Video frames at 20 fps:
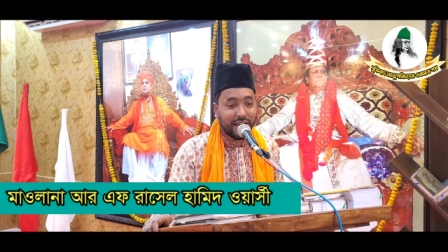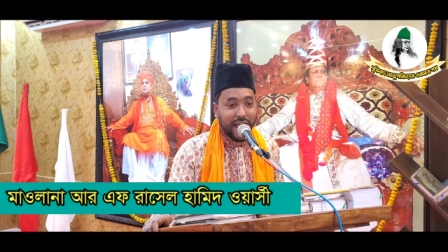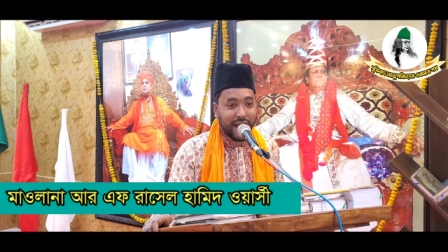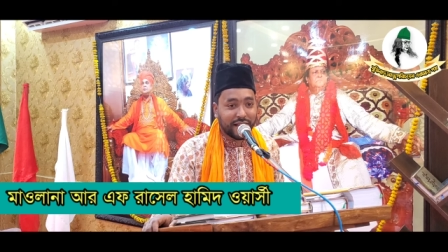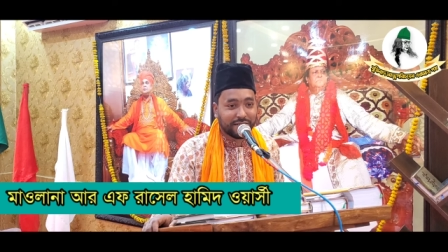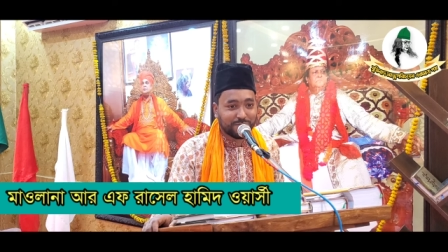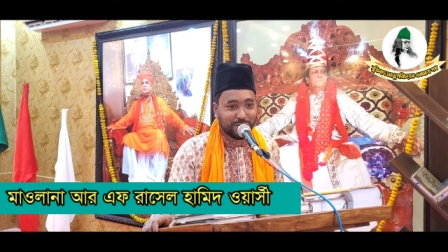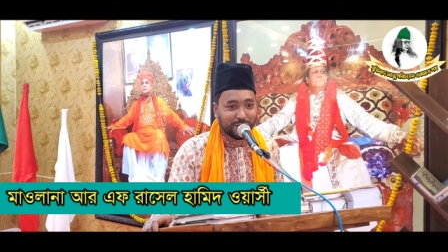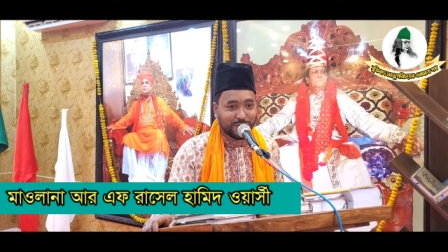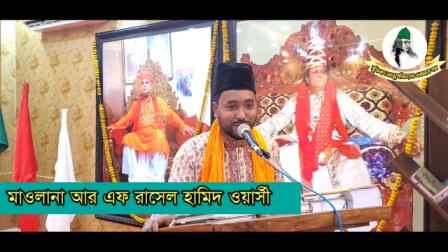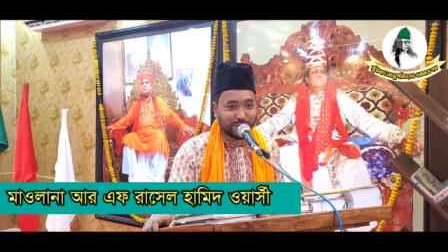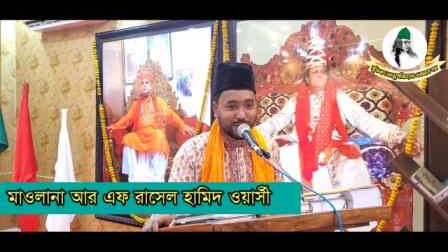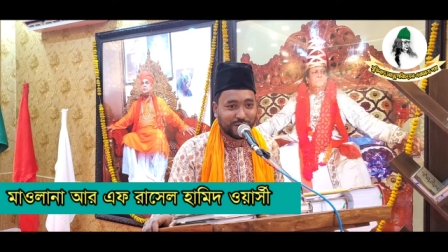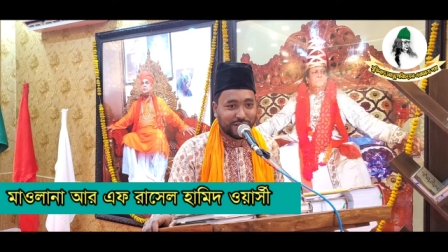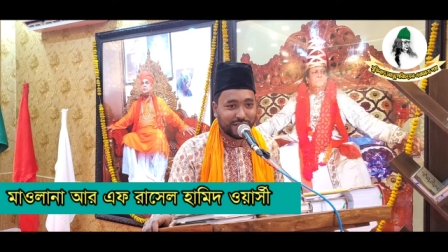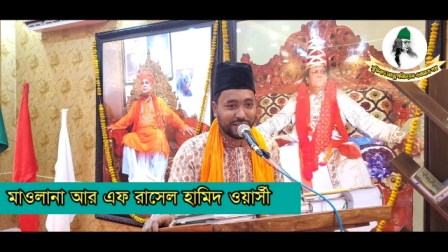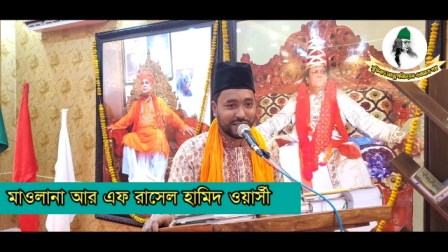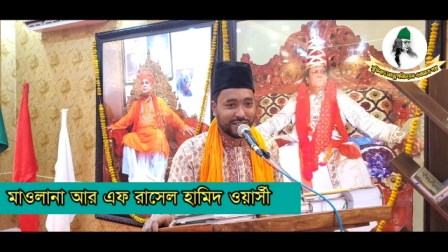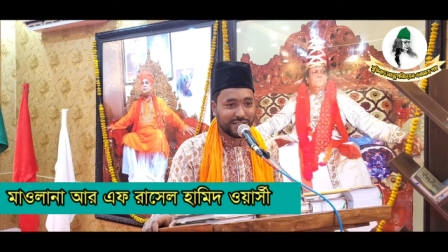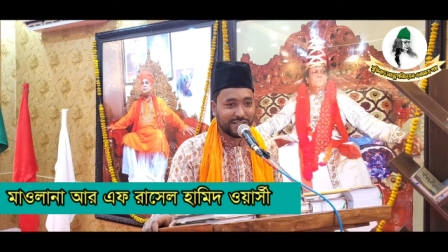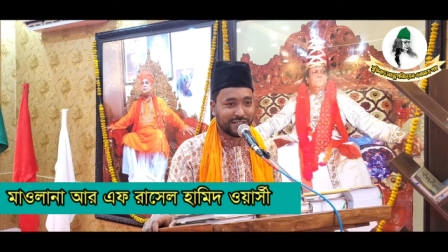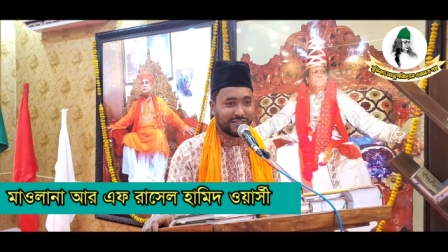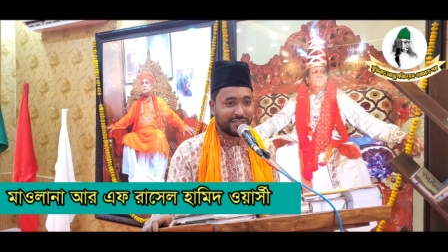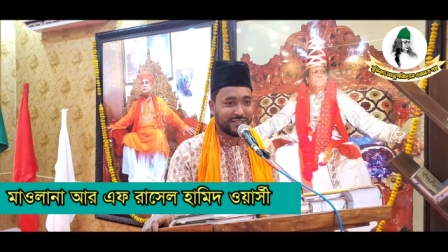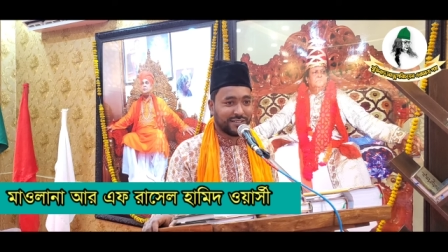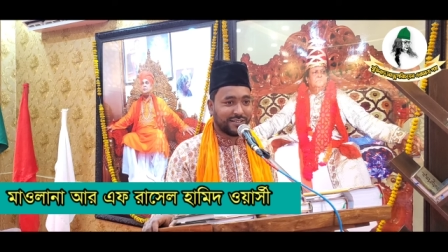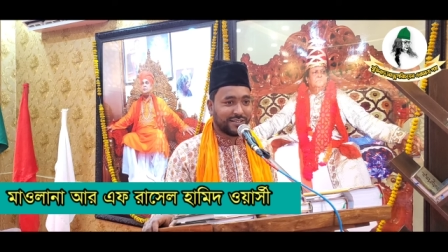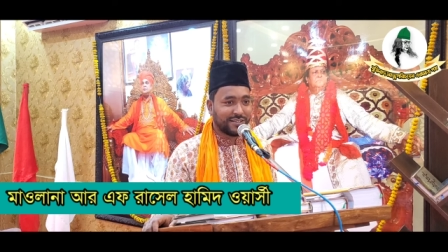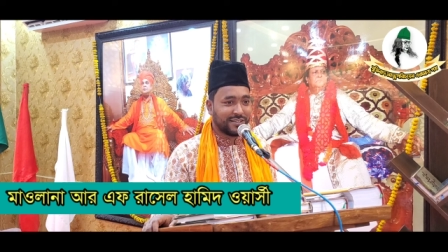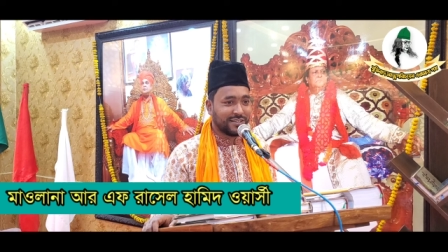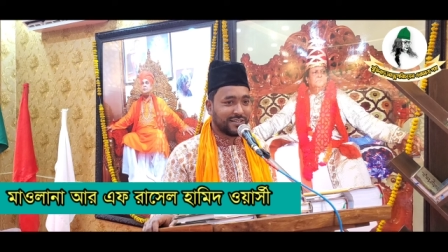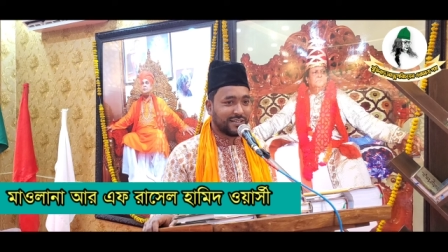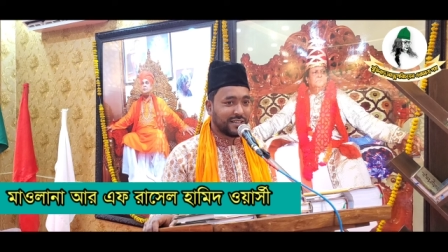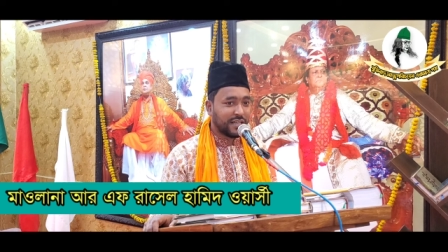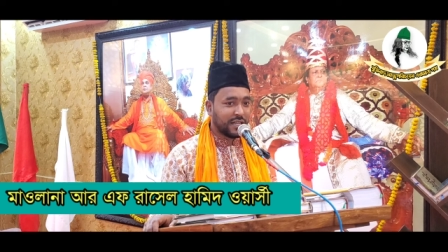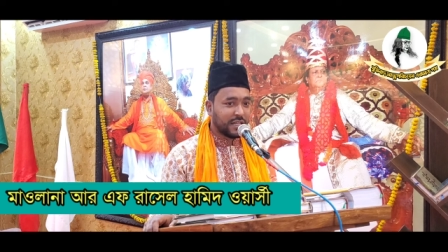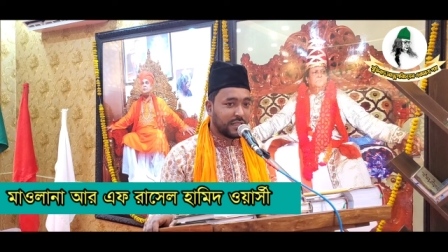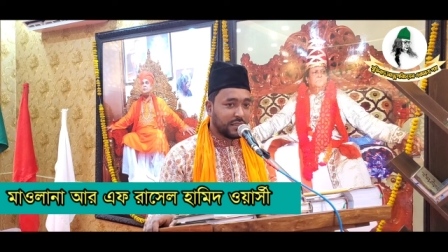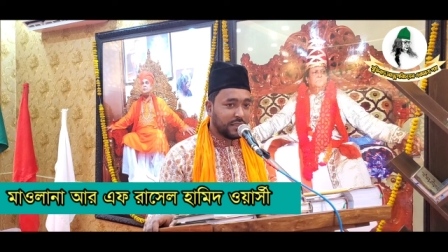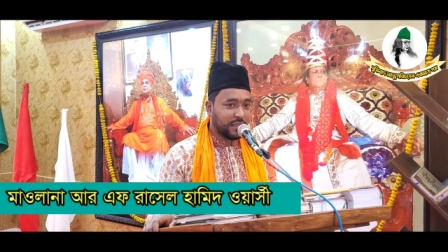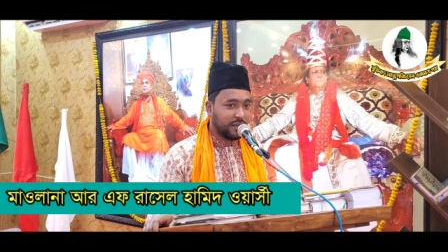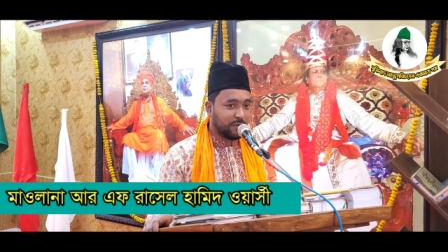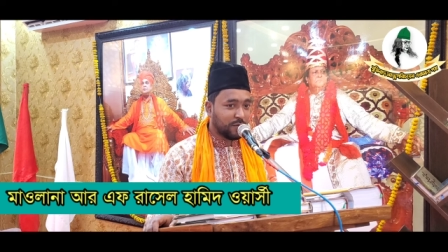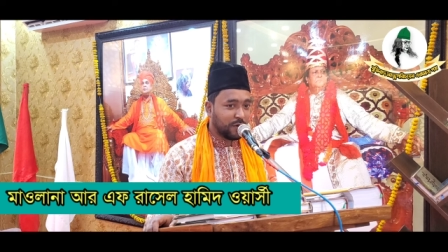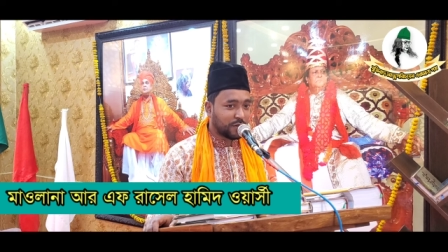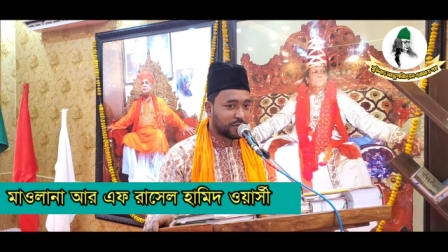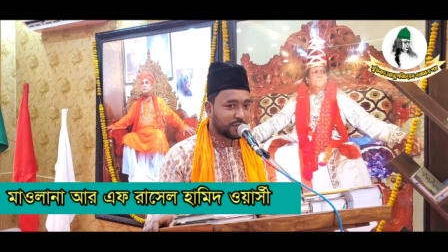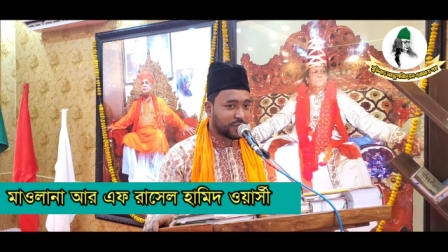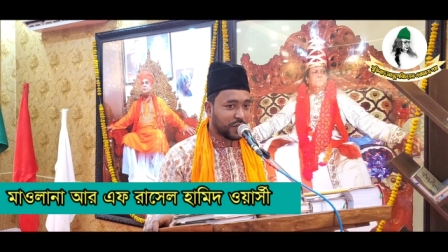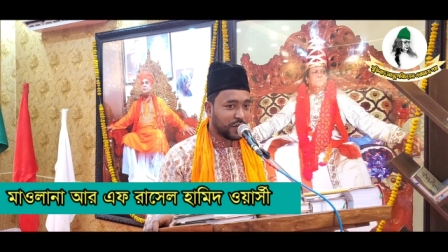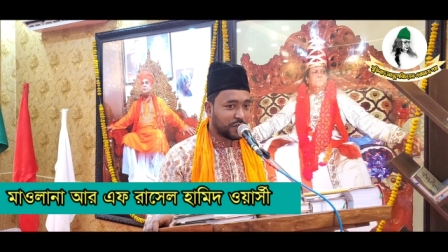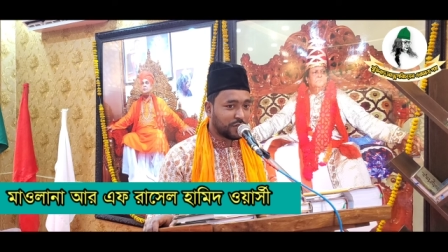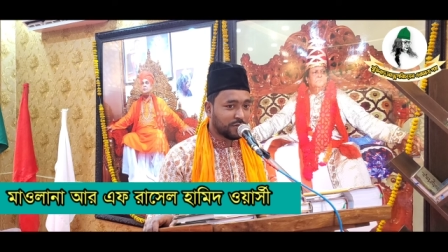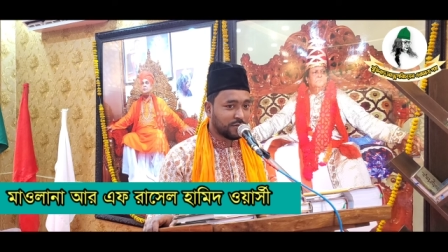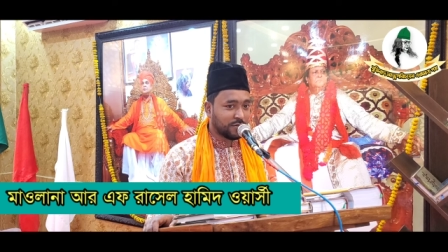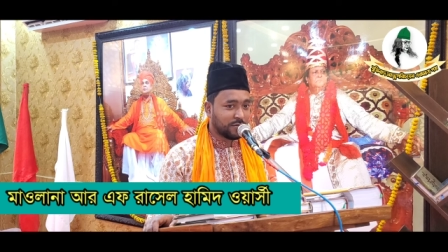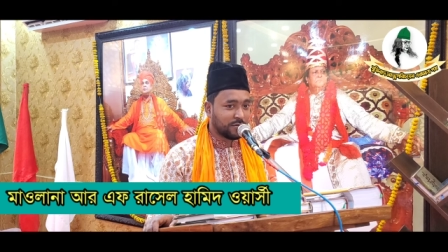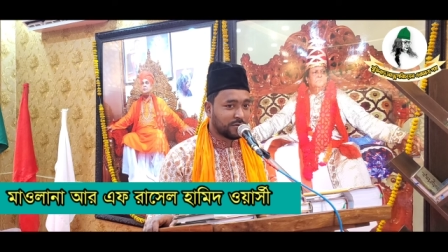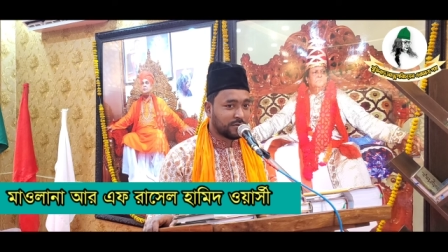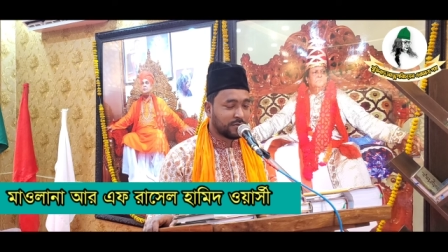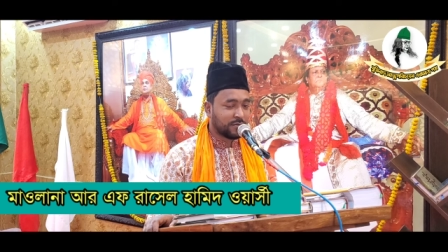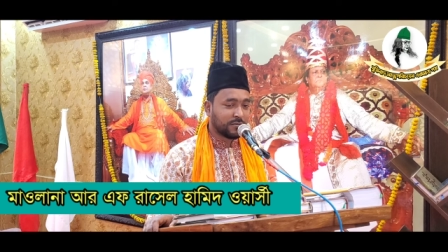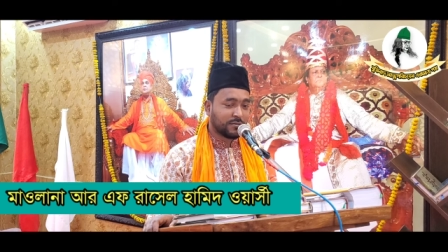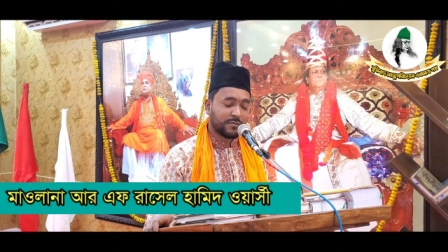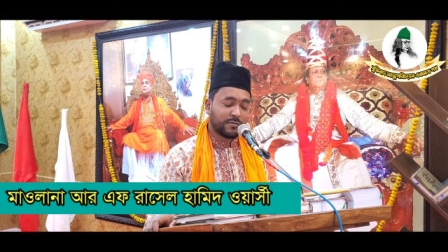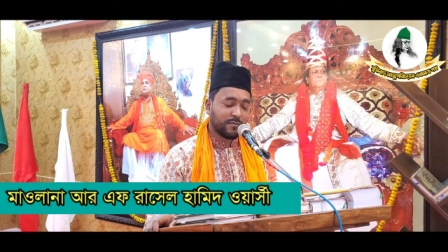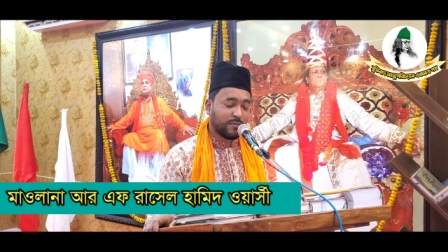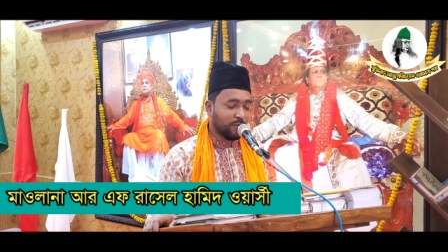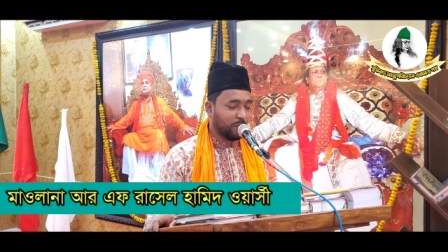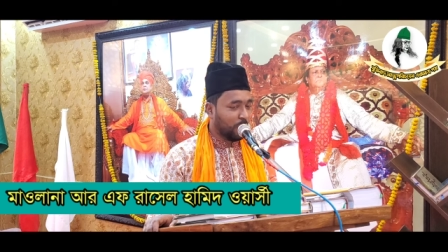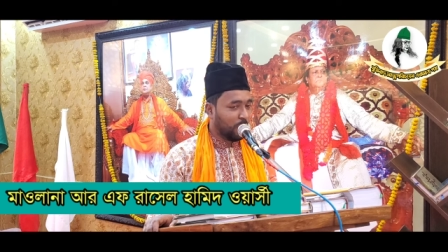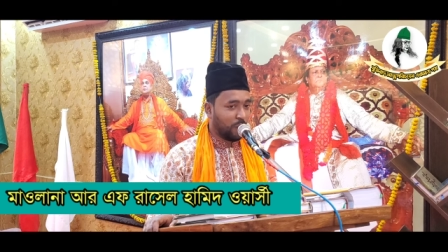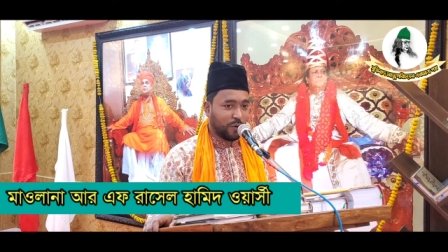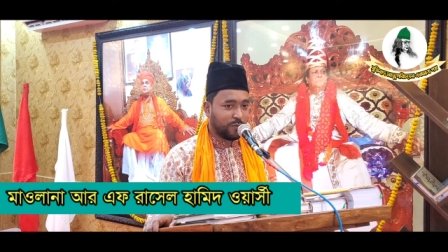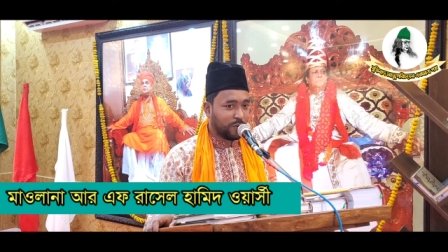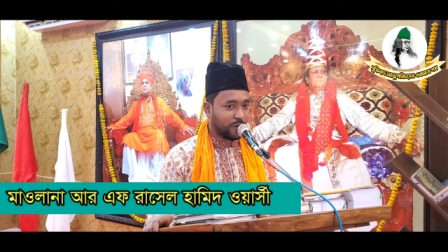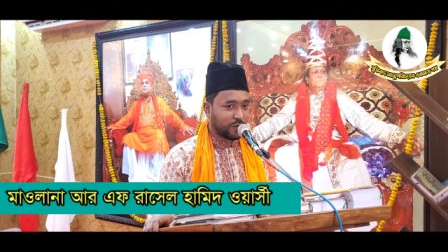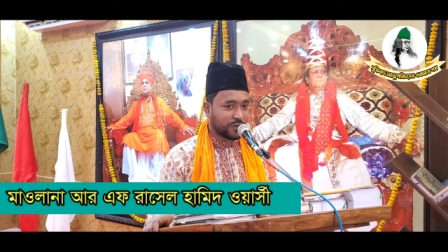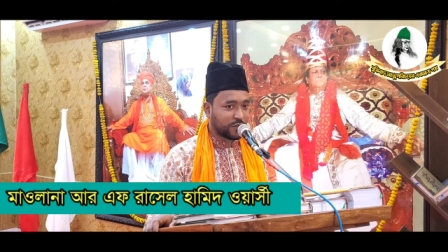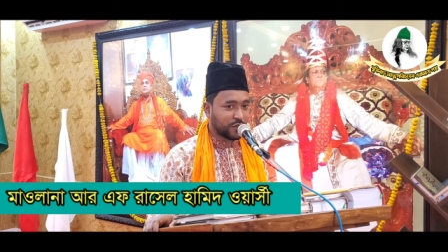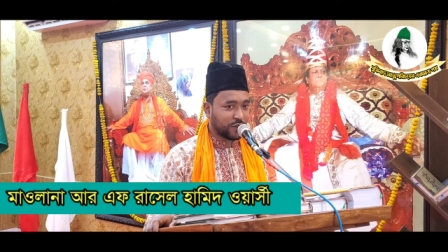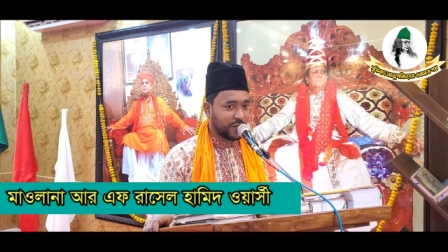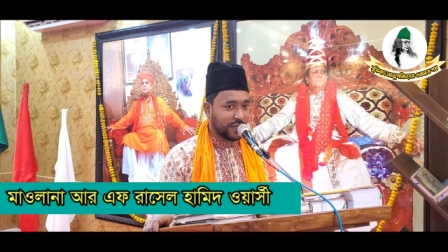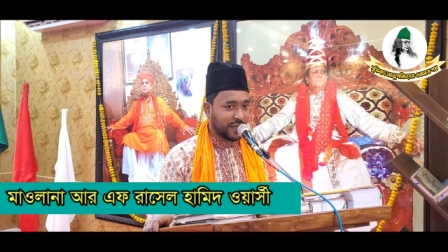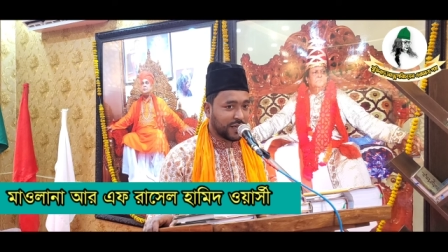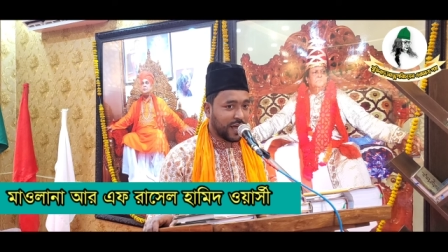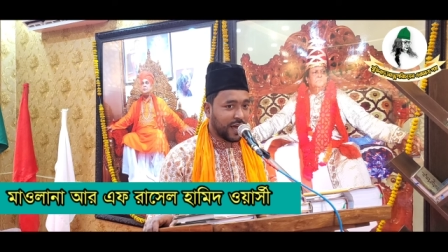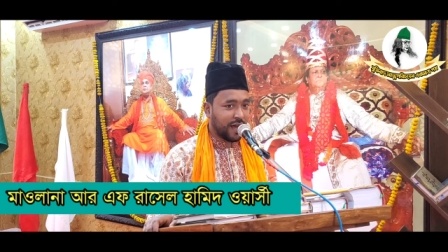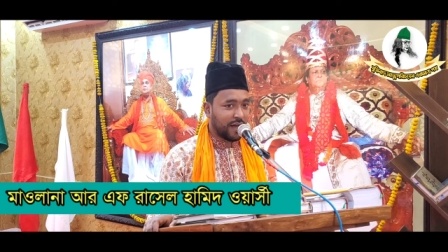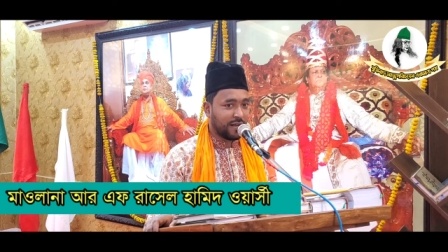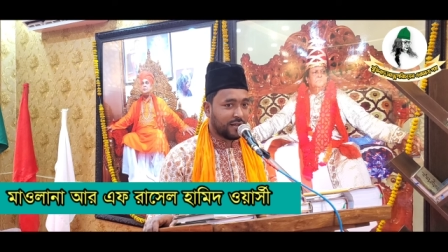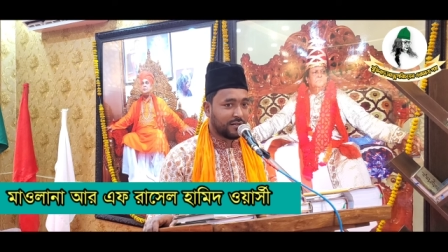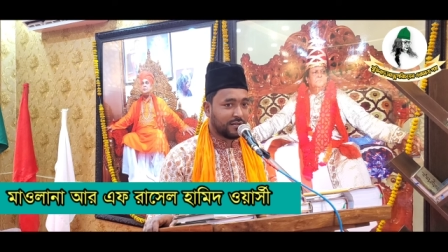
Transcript: এক বচনে দ্বিবচন বহু বচনে না